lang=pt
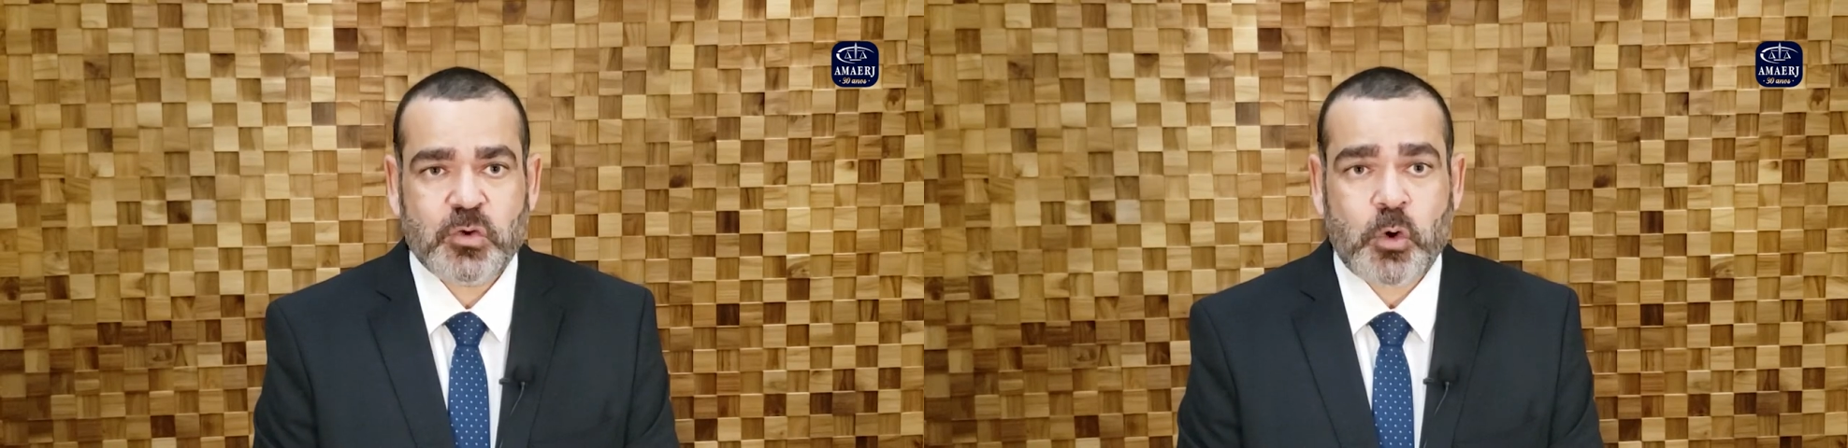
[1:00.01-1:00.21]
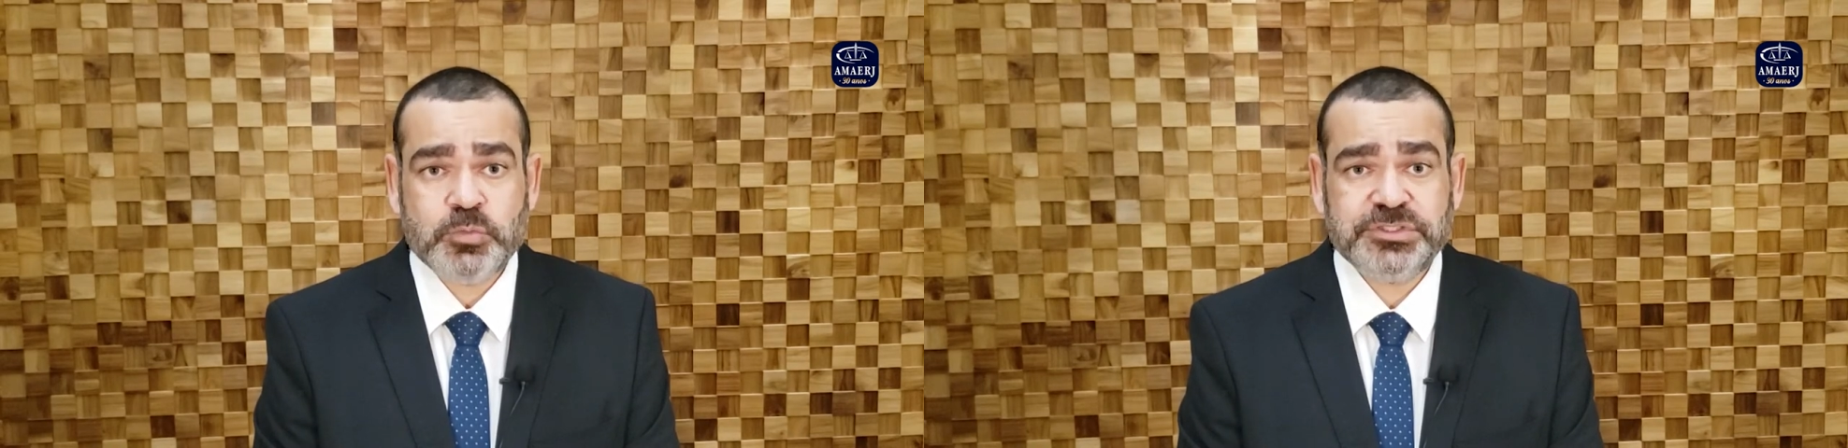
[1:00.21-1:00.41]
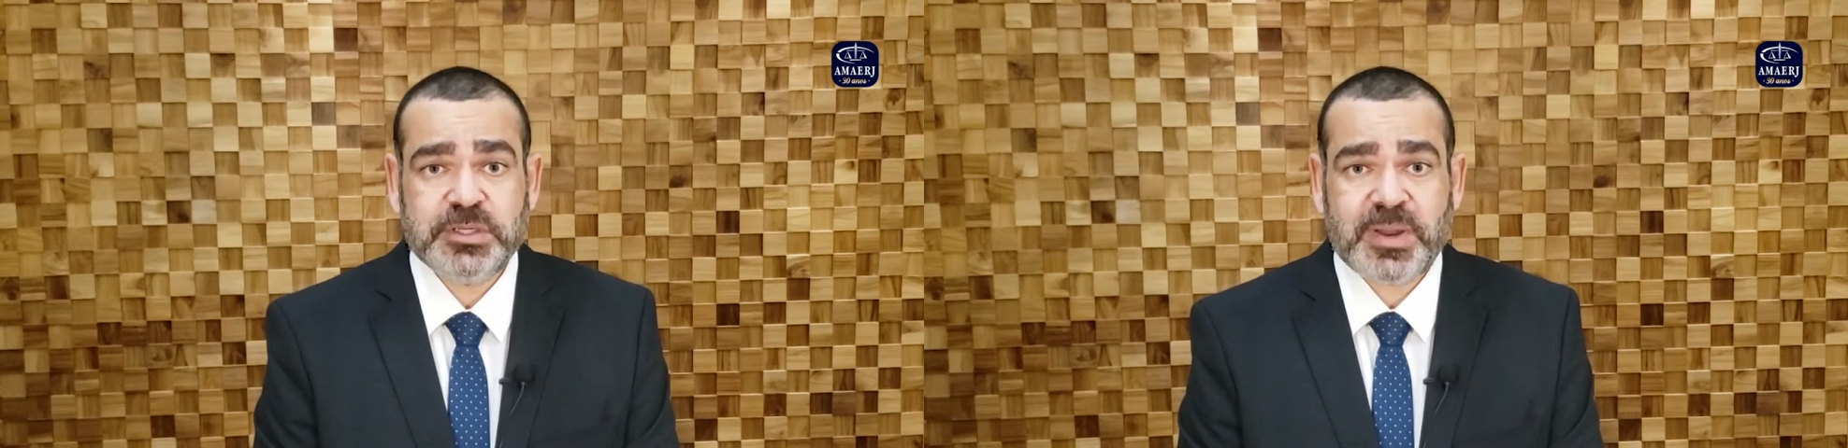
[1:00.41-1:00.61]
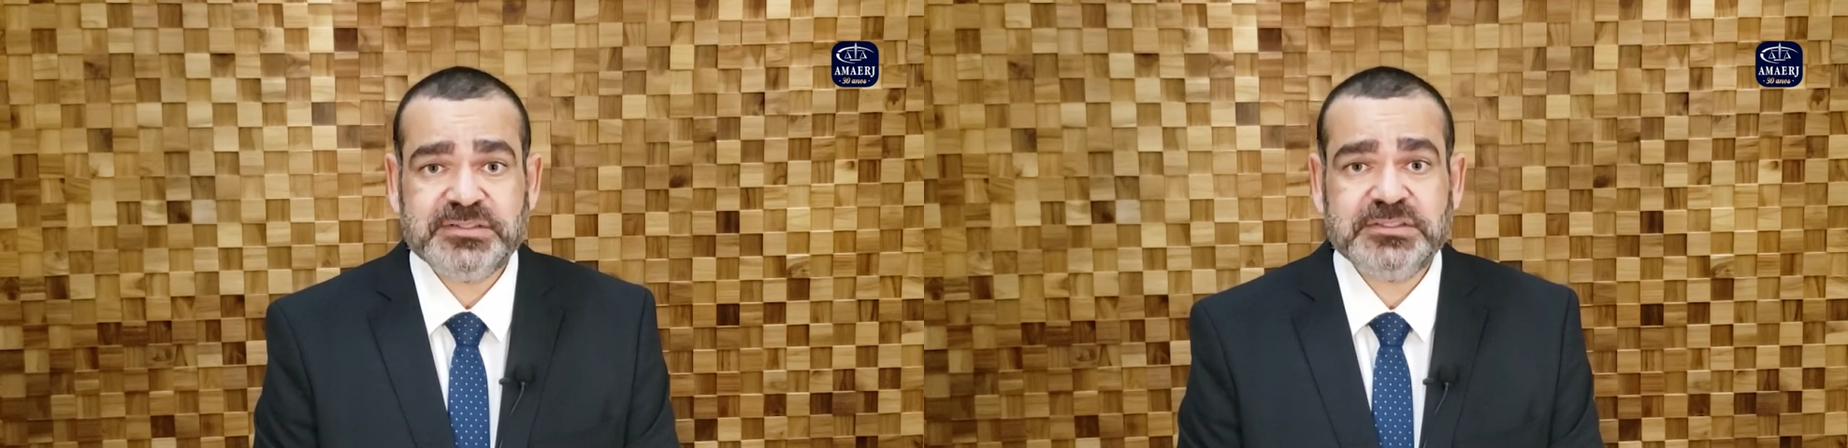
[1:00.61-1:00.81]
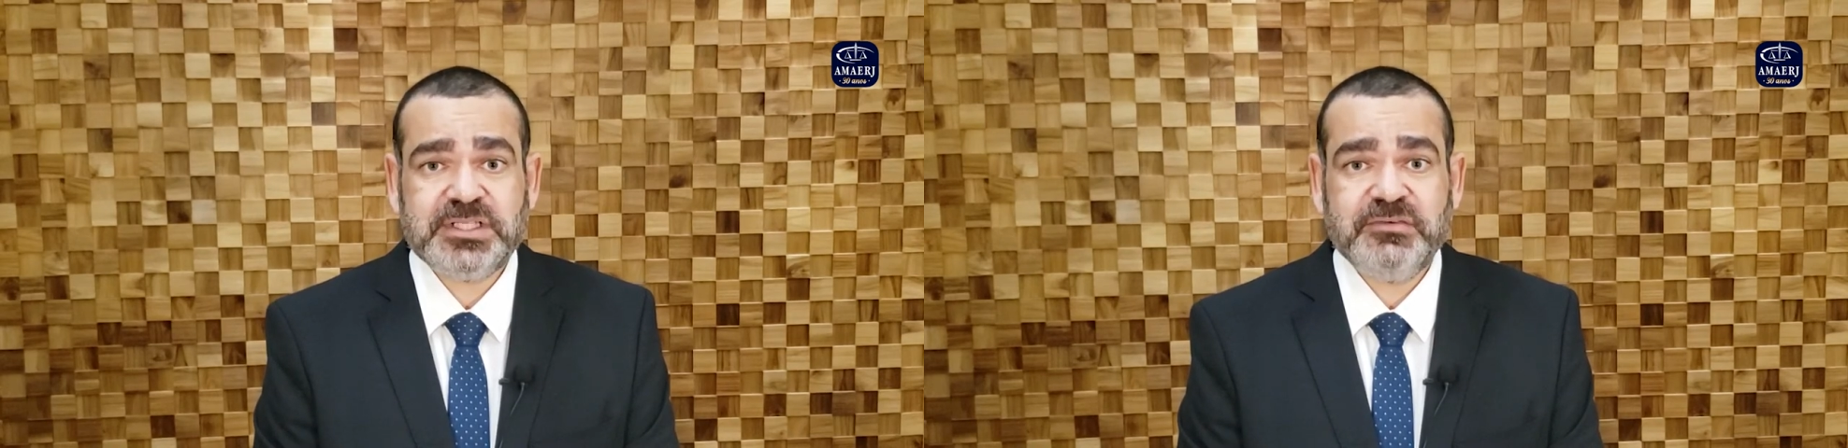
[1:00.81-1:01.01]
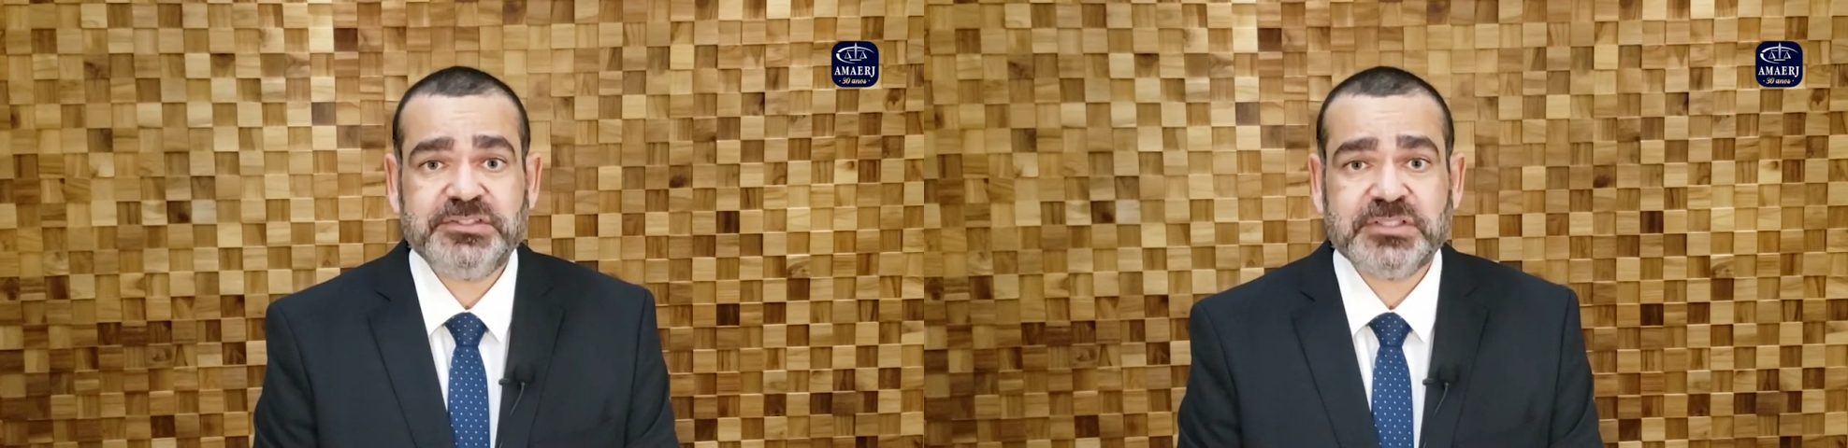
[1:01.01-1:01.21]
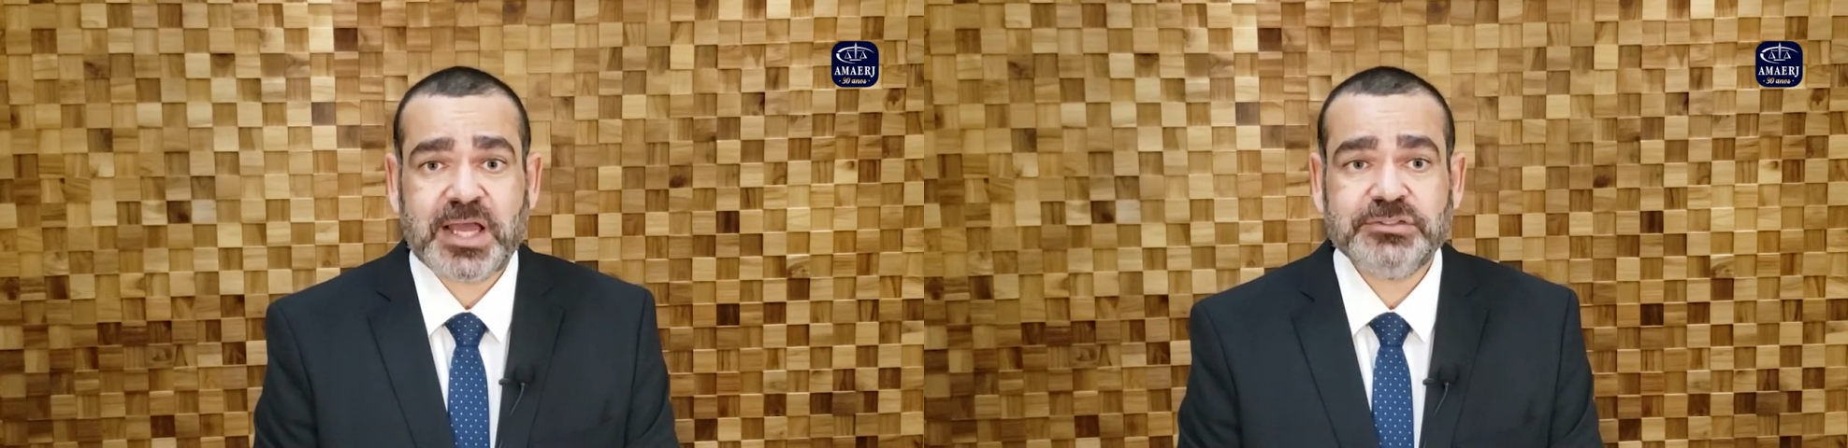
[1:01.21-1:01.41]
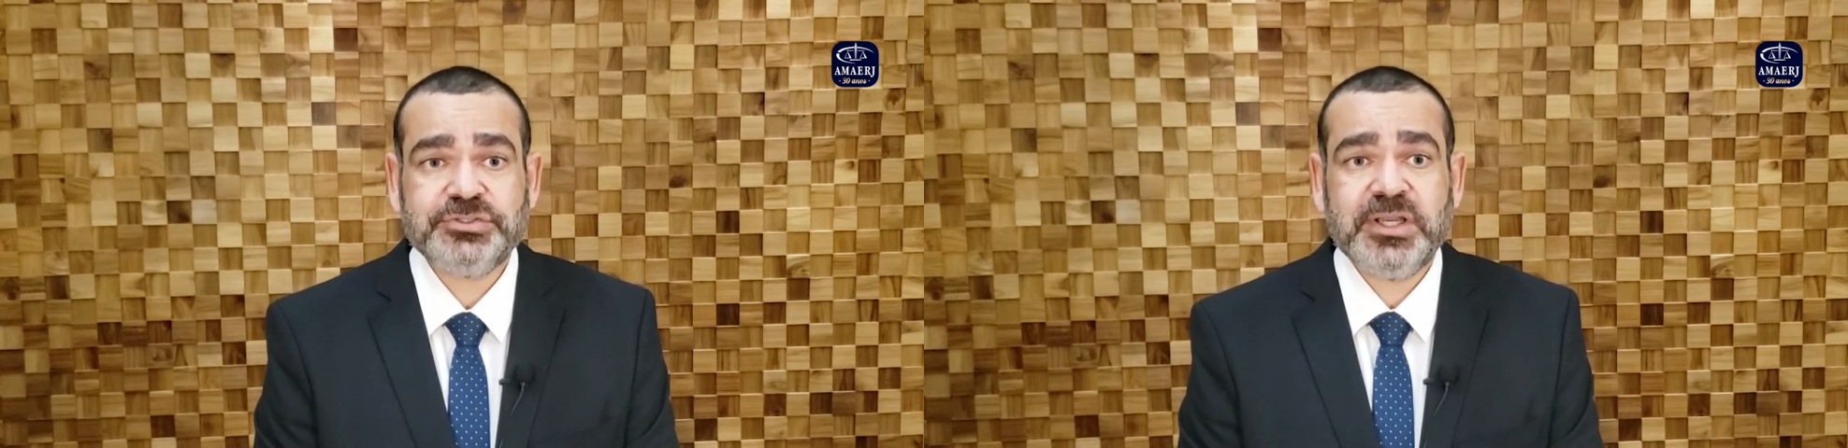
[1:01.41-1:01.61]
Como os demais
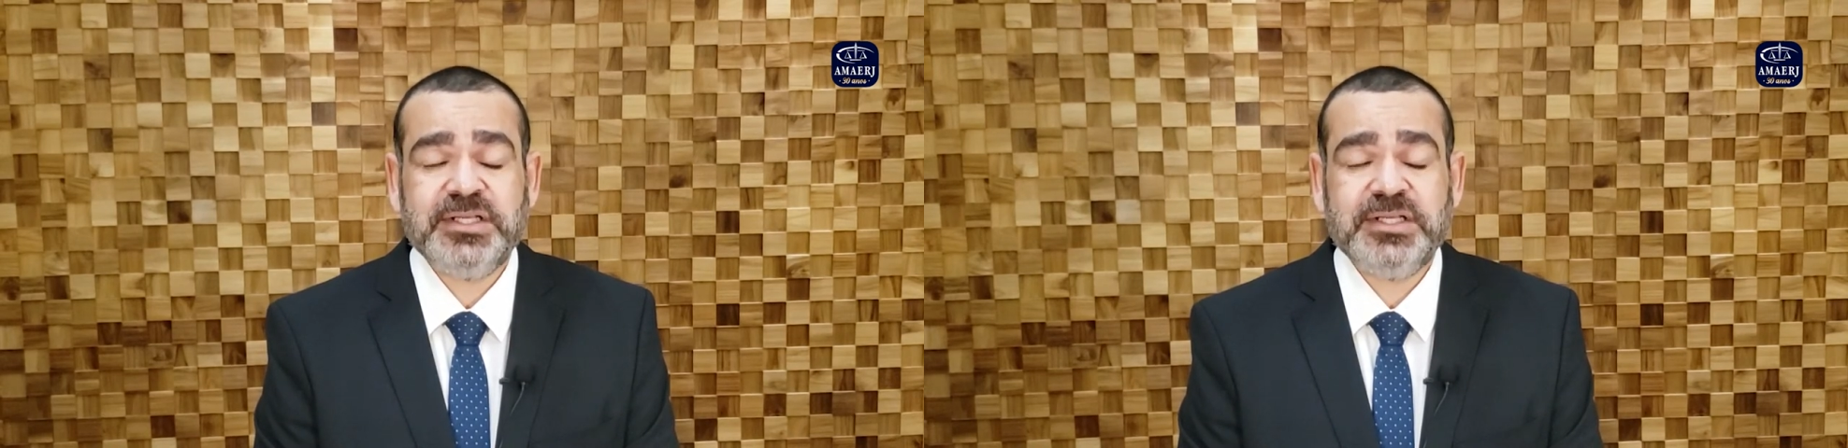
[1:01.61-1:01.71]
entrevistados,